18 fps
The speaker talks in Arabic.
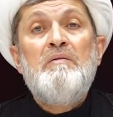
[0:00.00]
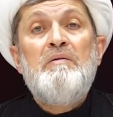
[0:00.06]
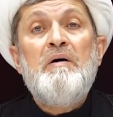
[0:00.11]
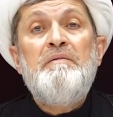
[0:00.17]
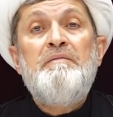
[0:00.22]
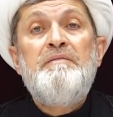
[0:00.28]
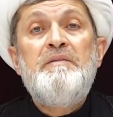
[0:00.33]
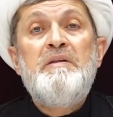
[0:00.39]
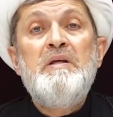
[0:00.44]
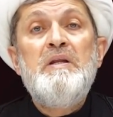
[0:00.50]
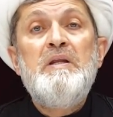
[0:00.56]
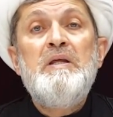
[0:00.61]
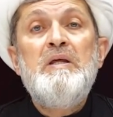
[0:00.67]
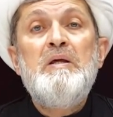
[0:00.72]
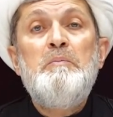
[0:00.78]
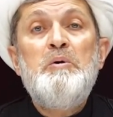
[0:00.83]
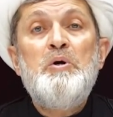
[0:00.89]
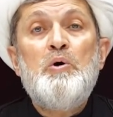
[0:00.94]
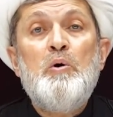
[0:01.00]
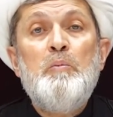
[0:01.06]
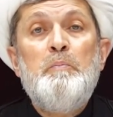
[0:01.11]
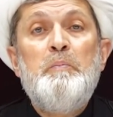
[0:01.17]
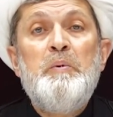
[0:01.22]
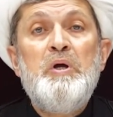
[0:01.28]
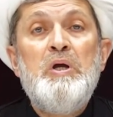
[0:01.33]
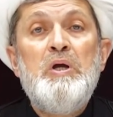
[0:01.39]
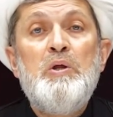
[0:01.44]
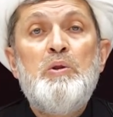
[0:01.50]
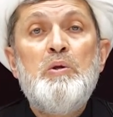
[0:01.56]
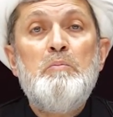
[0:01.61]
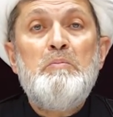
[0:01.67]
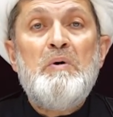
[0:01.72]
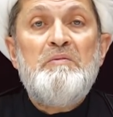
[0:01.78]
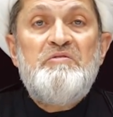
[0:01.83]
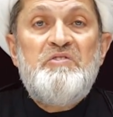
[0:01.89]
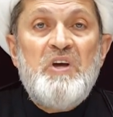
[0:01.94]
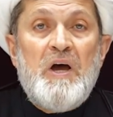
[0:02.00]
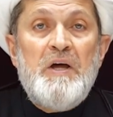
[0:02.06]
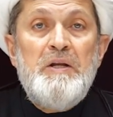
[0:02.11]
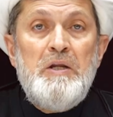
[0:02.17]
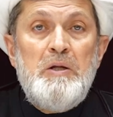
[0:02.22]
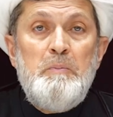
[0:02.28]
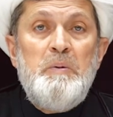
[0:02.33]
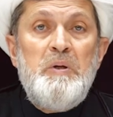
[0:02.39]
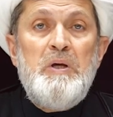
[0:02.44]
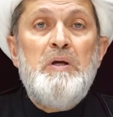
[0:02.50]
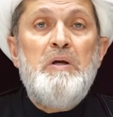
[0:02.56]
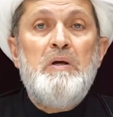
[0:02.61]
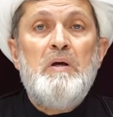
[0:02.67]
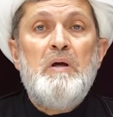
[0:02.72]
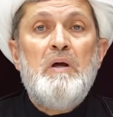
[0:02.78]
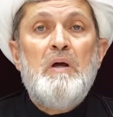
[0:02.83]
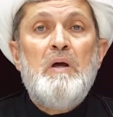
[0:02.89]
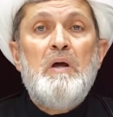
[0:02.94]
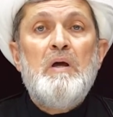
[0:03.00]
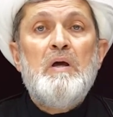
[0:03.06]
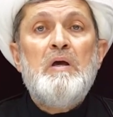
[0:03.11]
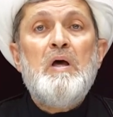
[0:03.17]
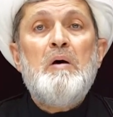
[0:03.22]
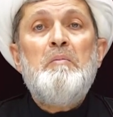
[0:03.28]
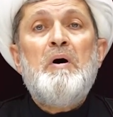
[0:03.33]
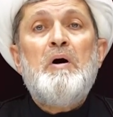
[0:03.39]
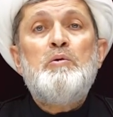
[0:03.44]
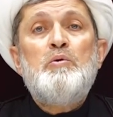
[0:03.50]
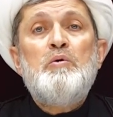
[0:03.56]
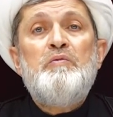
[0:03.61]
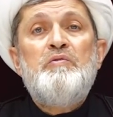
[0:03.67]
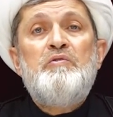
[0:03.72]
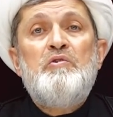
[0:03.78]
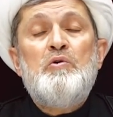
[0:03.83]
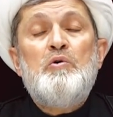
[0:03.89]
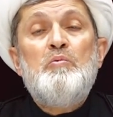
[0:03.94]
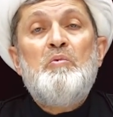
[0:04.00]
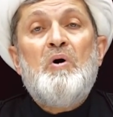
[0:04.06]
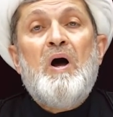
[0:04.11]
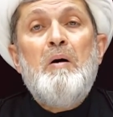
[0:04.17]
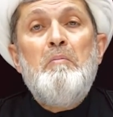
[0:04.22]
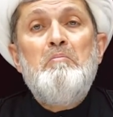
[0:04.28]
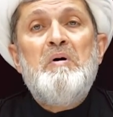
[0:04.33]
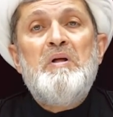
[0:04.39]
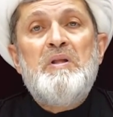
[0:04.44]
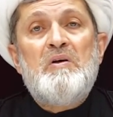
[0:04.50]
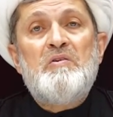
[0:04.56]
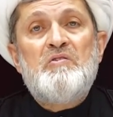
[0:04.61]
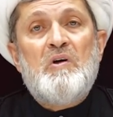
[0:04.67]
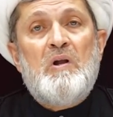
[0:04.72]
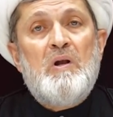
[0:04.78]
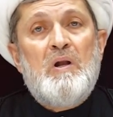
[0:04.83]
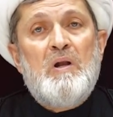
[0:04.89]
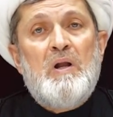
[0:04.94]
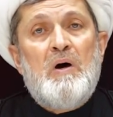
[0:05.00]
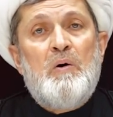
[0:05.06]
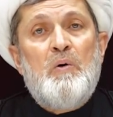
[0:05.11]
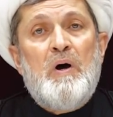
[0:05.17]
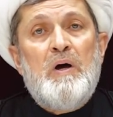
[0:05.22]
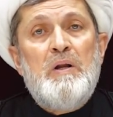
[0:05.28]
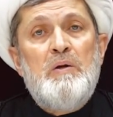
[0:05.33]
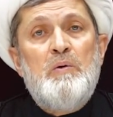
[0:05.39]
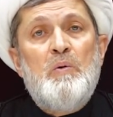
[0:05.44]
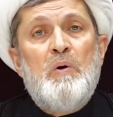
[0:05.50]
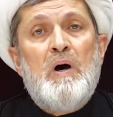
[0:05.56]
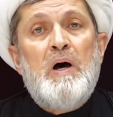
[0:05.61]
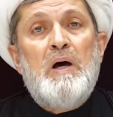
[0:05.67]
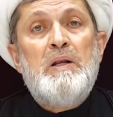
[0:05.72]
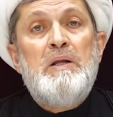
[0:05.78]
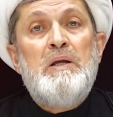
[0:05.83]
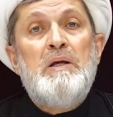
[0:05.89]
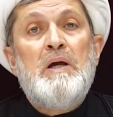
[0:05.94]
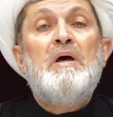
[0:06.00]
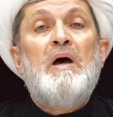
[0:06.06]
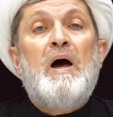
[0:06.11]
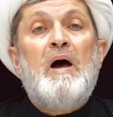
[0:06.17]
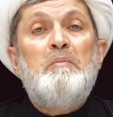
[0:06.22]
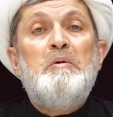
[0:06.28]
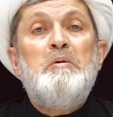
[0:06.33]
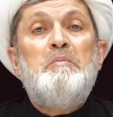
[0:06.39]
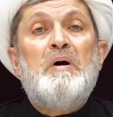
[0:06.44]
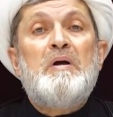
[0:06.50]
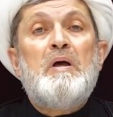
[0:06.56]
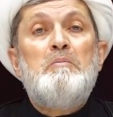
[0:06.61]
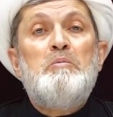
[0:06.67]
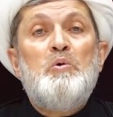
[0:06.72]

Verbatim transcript: فافتني بحبه ثم افجعني به كما تفجع محمدا صلى الله عليه واله حبيبك